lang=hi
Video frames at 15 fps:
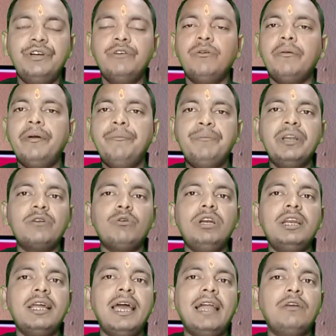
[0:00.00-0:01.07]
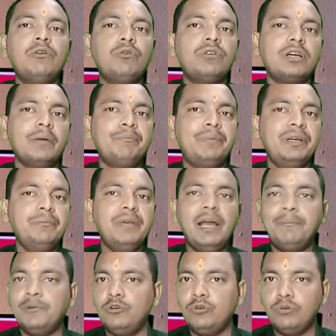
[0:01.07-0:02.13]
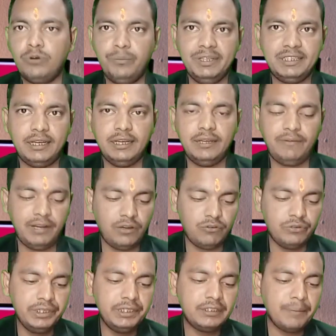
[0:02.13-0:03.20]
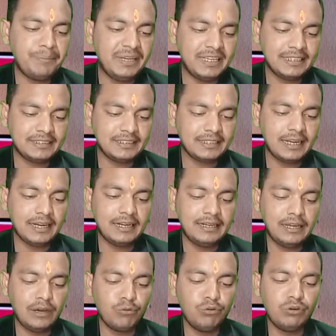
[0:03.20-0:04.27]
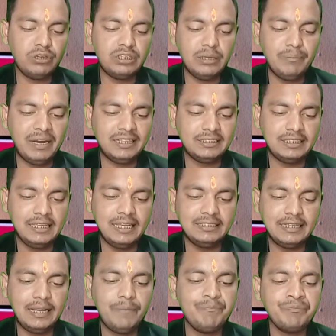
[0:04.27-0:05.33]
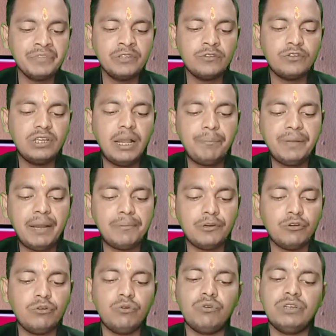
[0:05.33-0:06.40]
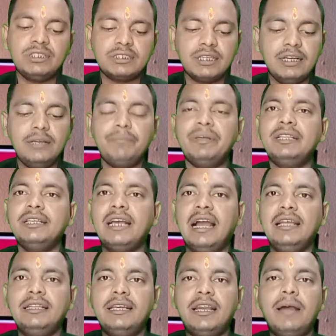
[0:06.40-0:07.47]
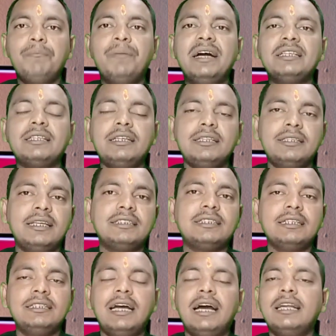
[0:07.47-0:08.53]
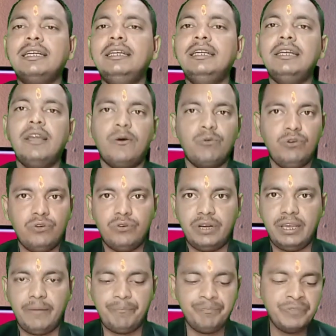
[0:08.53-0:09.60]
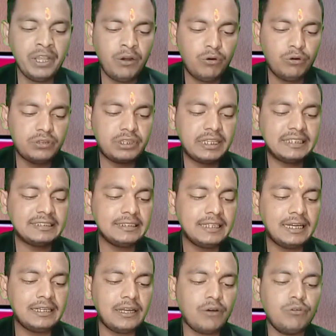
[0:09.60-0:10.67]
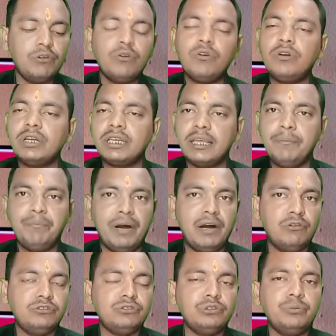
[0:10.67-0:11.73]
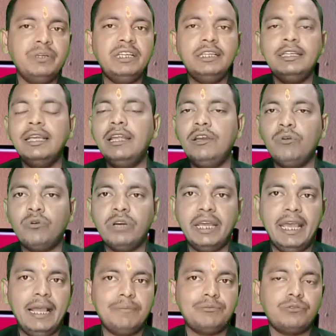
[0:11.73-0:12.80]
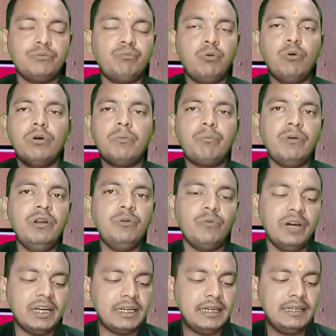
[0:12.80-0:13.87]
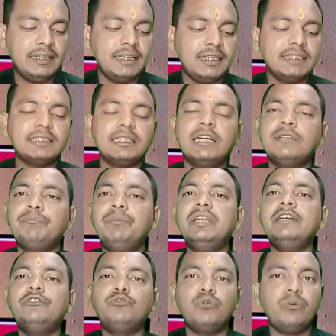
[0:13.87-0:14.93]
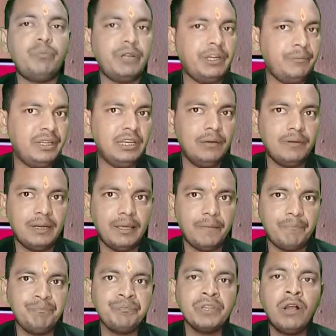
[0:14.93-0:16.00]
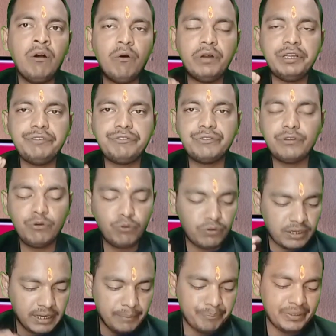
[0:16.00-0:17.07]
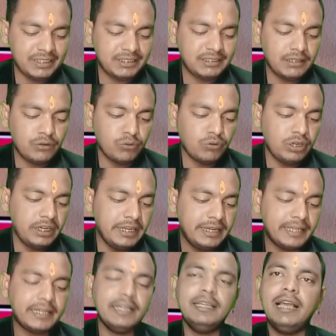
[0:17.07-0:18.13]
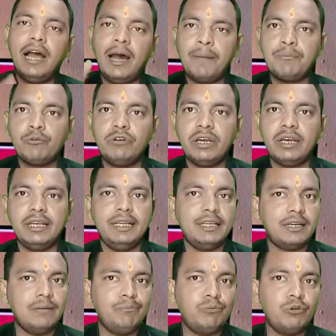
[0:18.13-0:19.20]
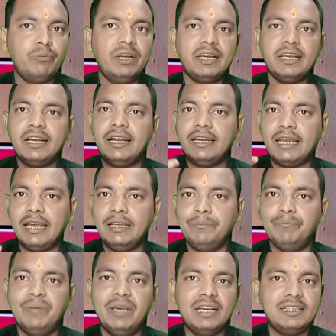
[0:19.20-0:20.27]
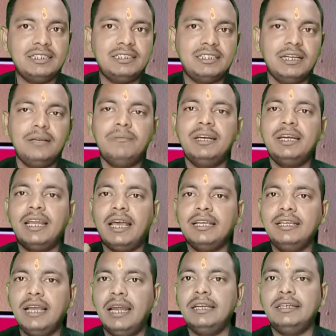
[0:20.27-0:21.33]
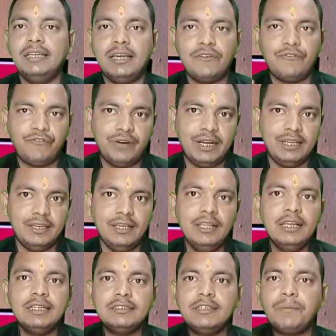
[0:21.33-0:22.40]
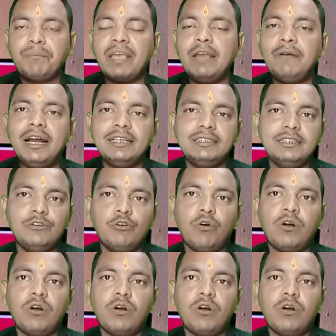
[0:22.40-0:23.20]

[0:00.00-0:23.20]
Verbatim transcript: दोस्तों आज की इस वीडियो में बिल्कुल नया लोन कंपनी में आप लोगों को बताने वाला हूँ इस एप्लीकेशन का अगर डाउनलोड की बात किया जाए तो यहाँ पे आप लोगों को स्क्रीन पे दिखाई दे रहा है मात्र दस हजार ही डाउनलोड है और दस हजार डाउनलोड के बावजूद भी ये लोन एप्स 4.1 रेटिंग के साथ प्ले स्टोर पर अवेलेबल है और इस लोन कंपनी से लोन लेने के लिए आपको ना इनकम प्रूफ लगेगा ना ही बैंक स्टेटमेंट ना ही आई फाइल